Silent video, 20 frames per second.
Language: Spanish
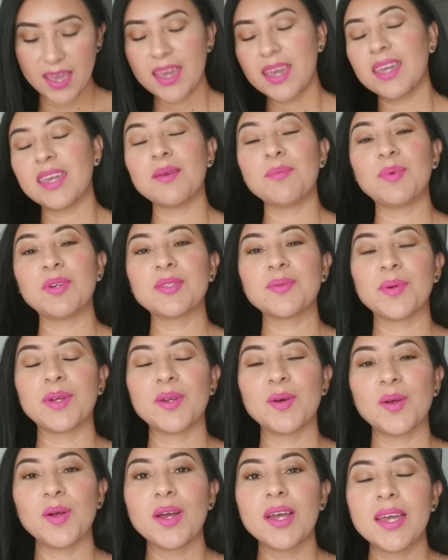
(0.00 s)
Y pues
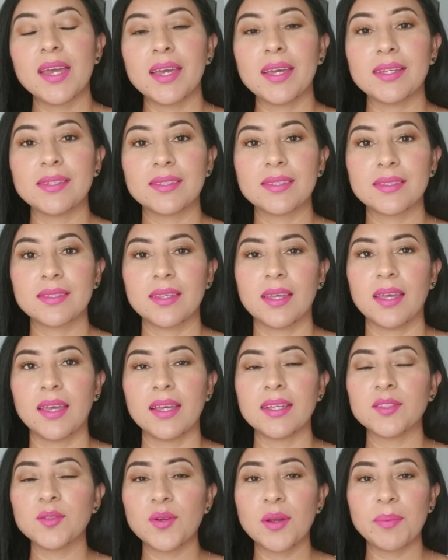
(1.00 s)
bueno, este
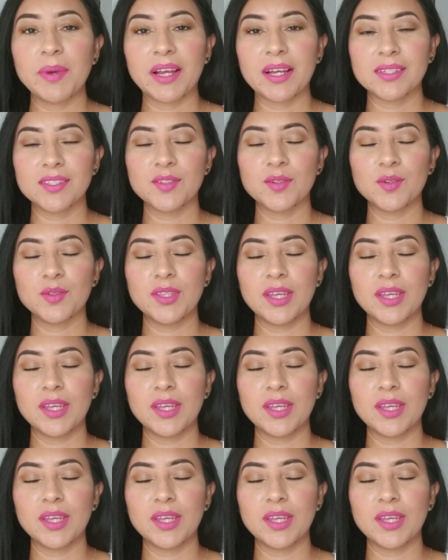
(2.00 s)
es una aplicación,